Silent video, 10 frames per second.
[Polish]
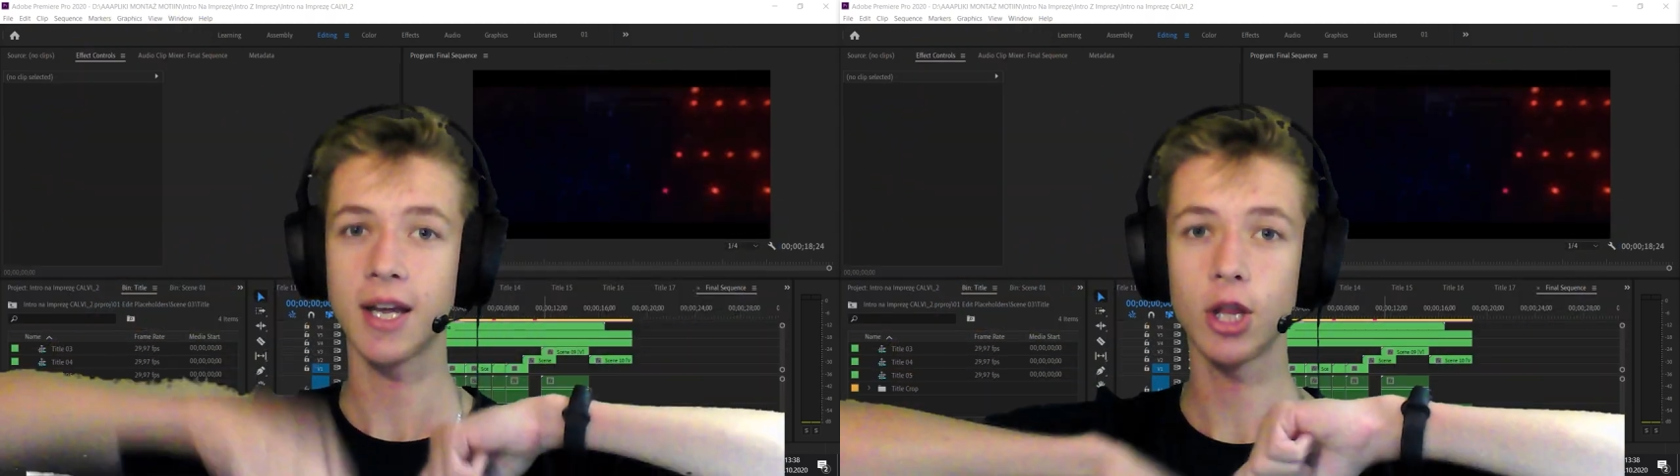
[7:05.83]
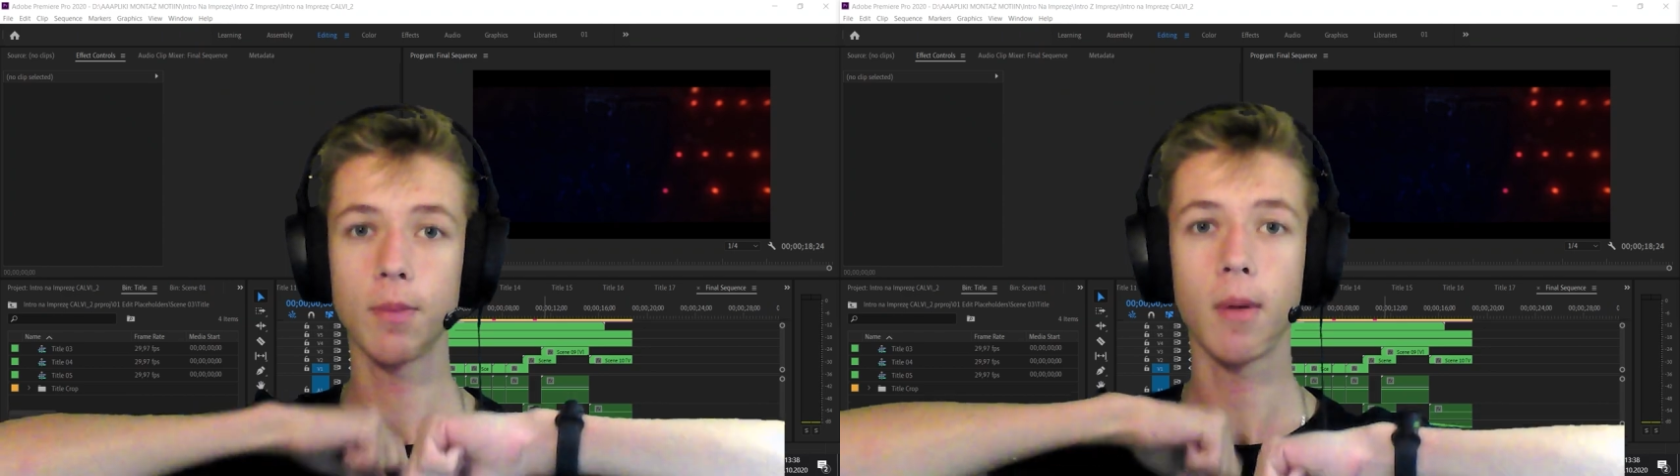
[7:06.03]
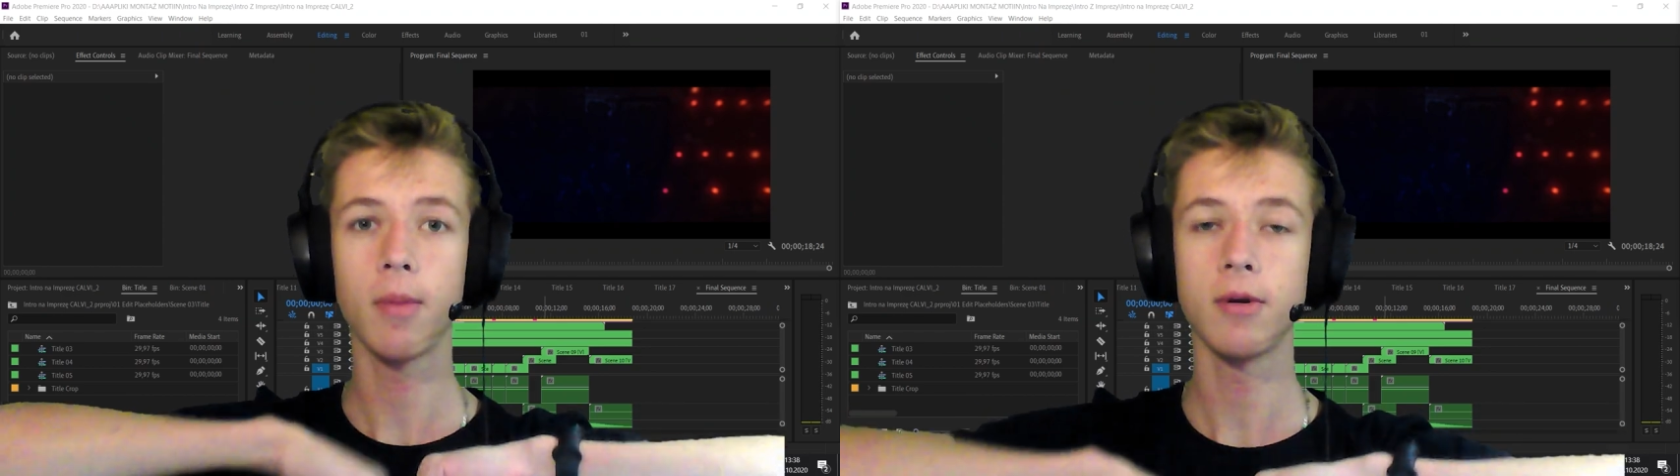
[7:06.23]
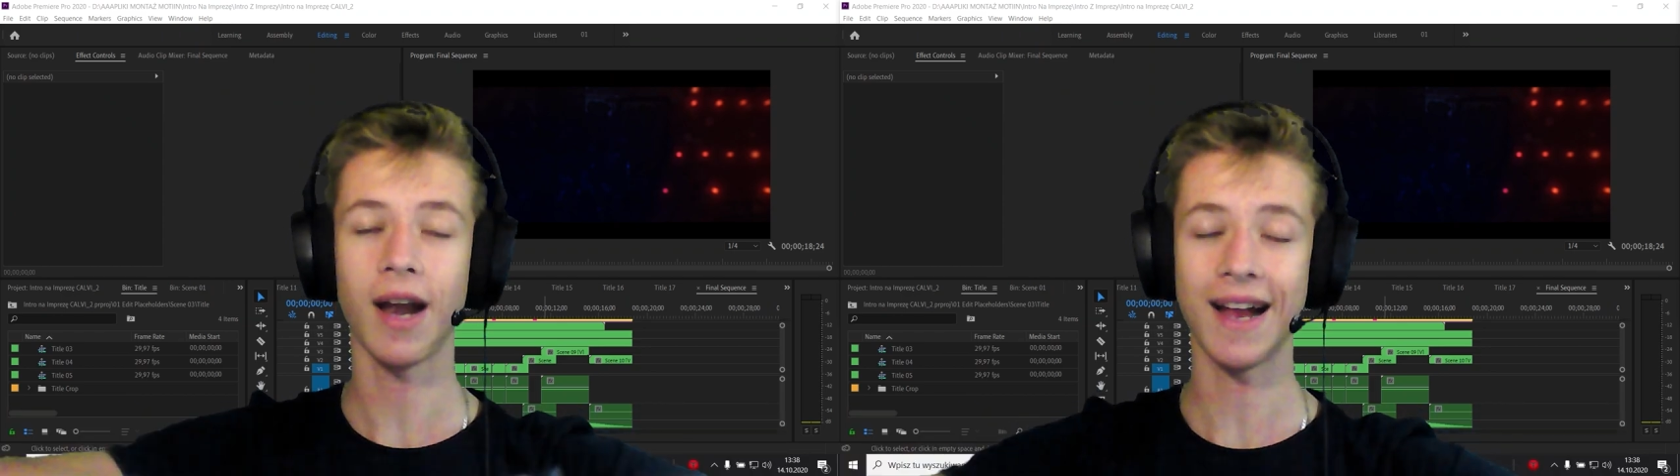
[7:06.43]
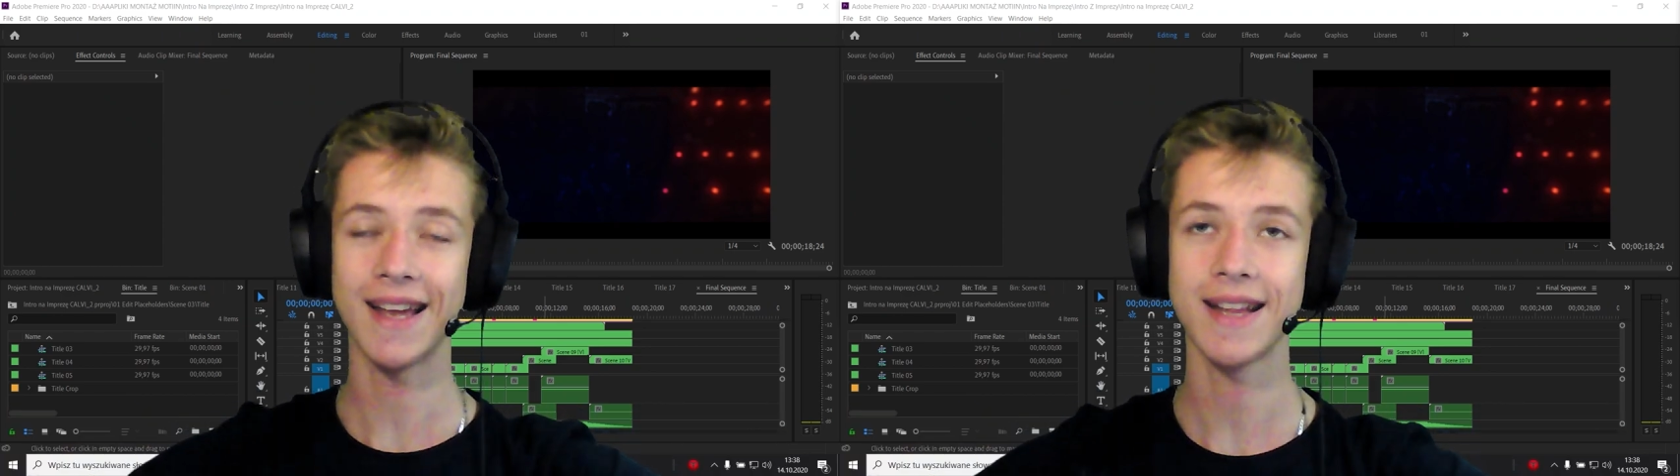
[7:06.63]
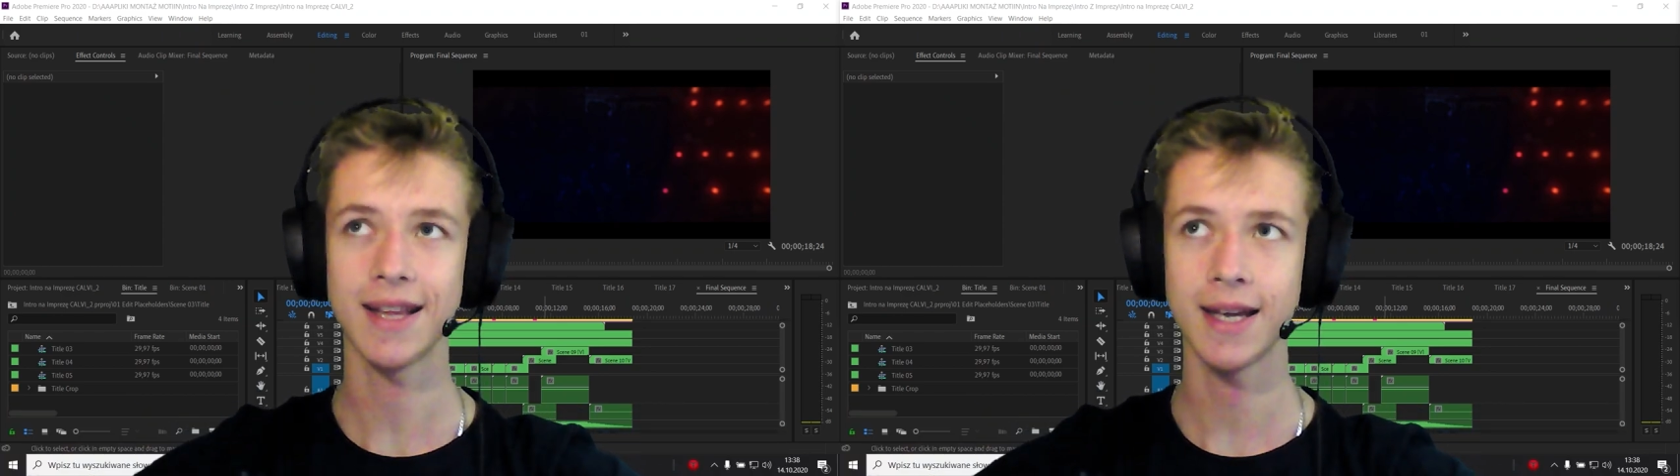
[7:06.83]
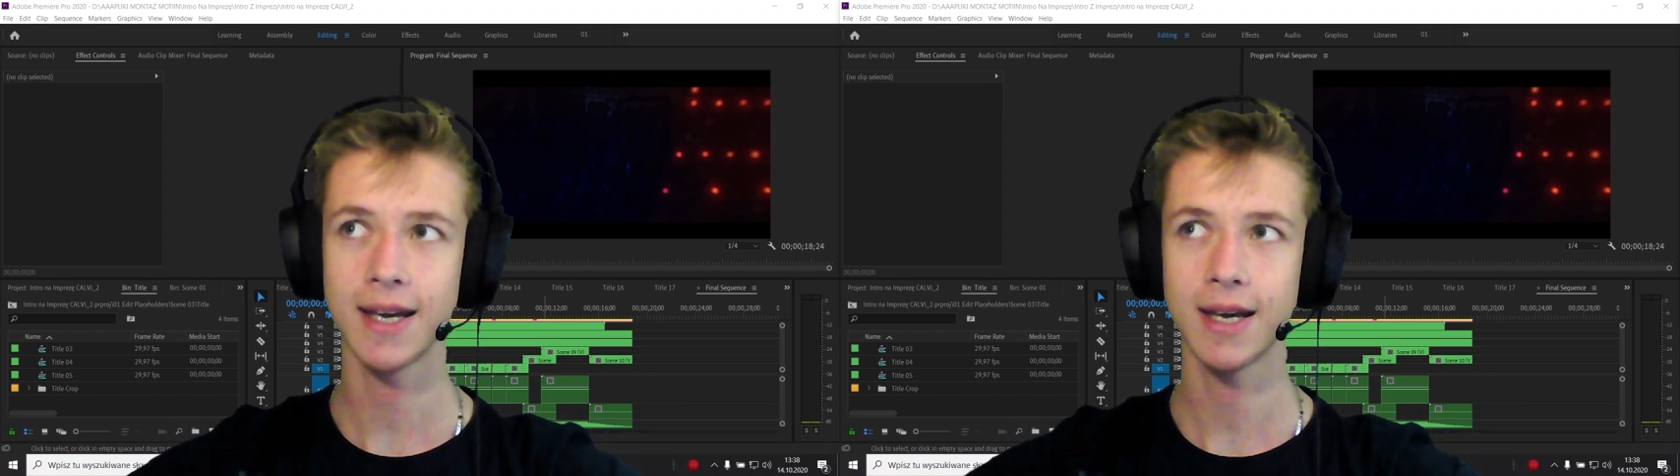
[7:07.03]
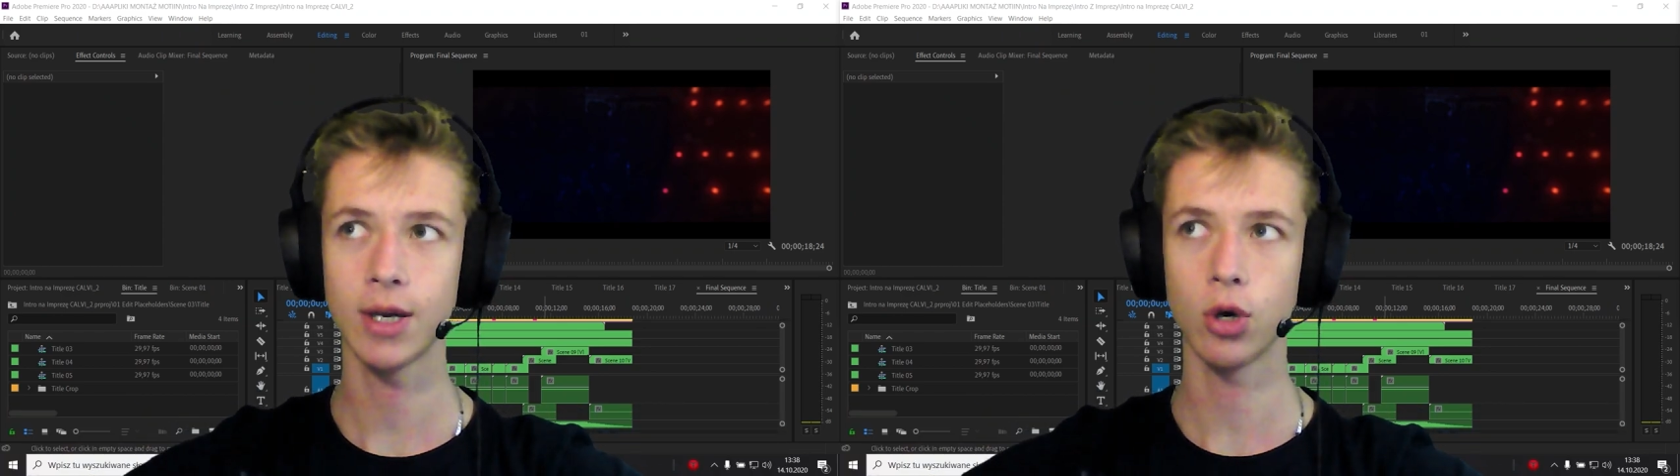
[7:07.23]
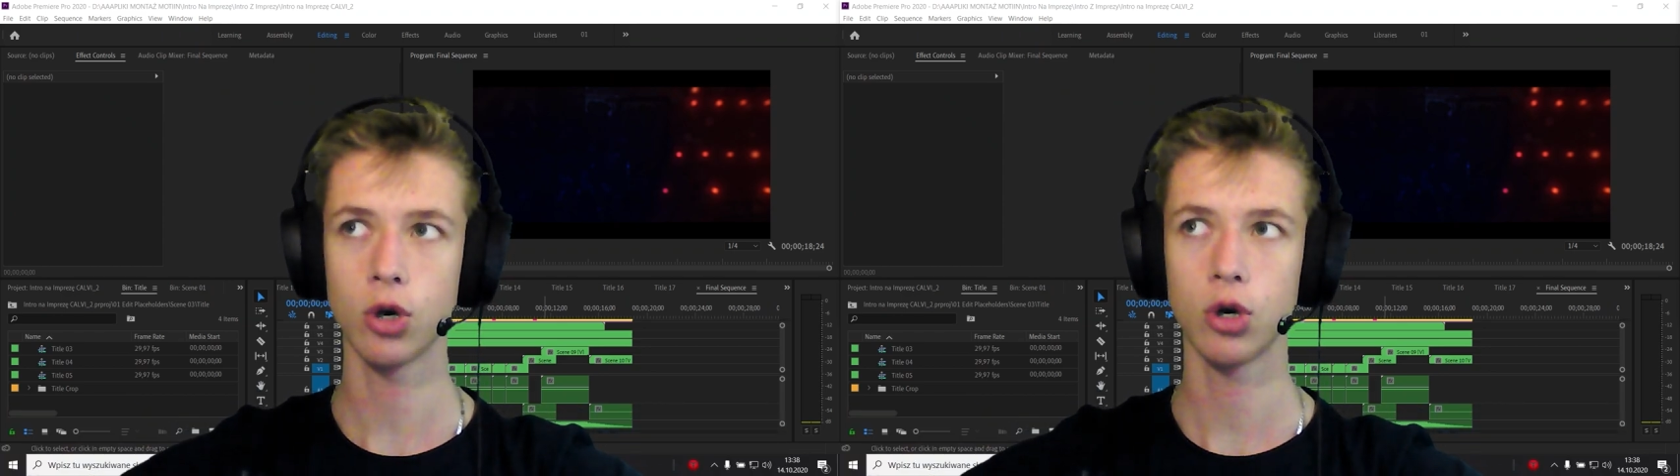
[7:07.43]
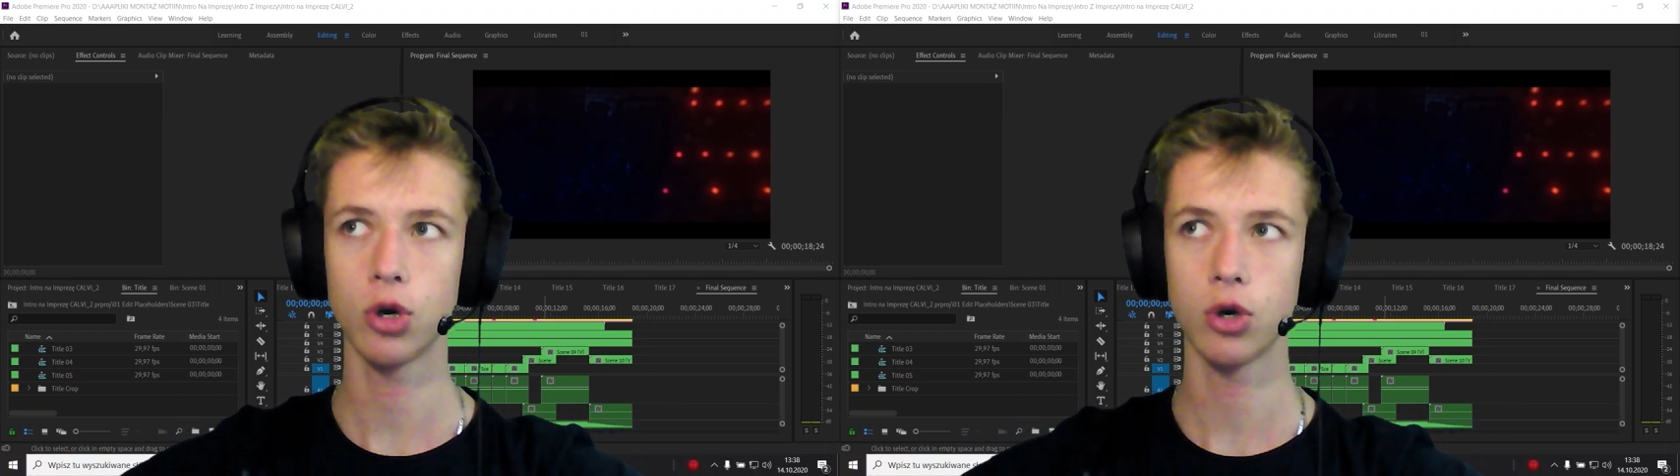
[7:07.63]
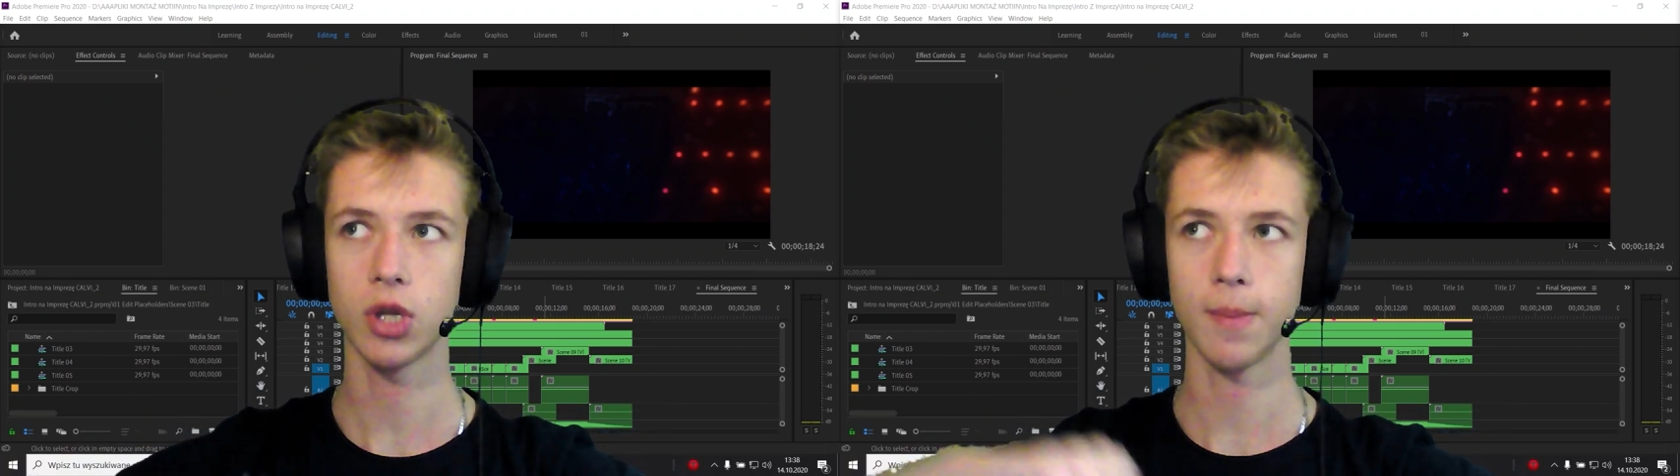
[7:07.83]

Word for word: linki do pobierania tego,